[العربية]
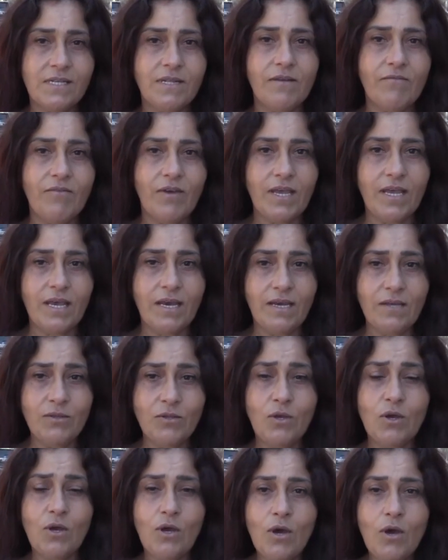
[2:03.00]
النفايات
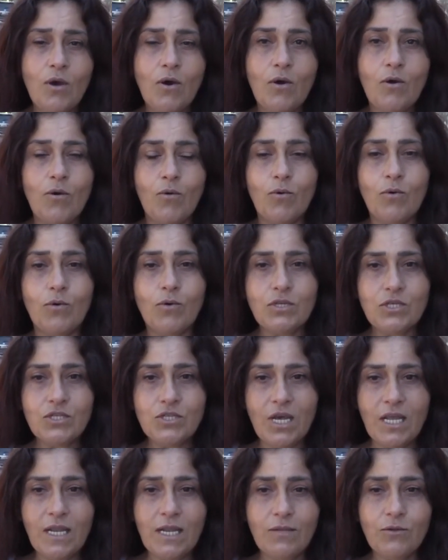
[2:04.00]
وان
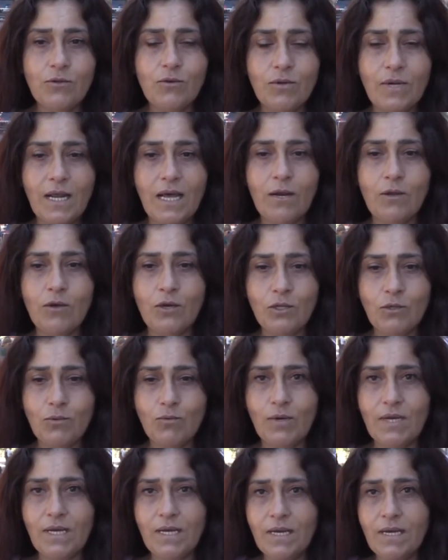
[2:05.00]
شاء الله تكون
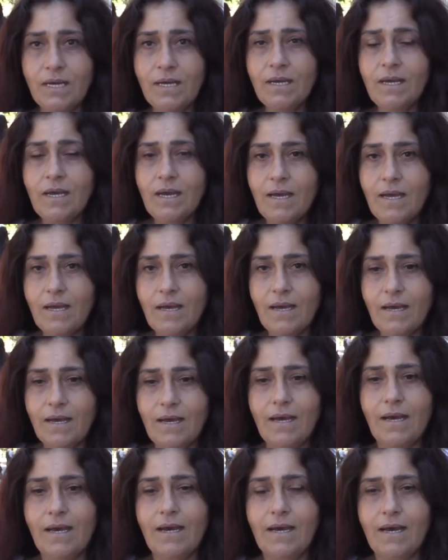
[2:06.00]
هالخطوه
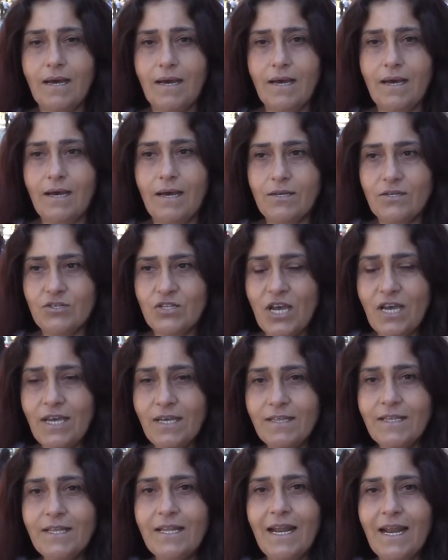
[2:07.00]
آه،
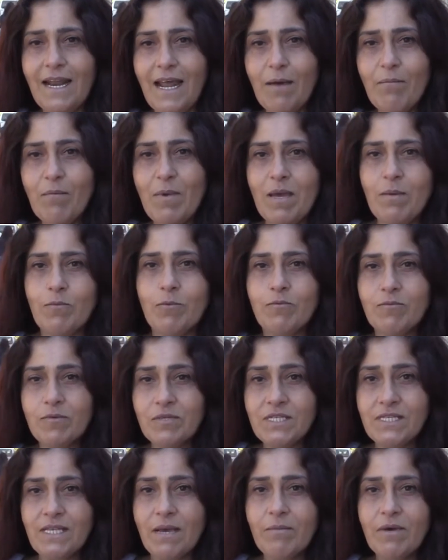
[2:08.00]
جيدة للأمام
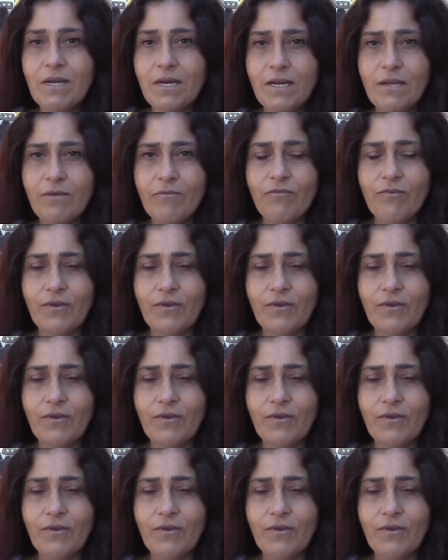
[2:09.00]
ومستمرين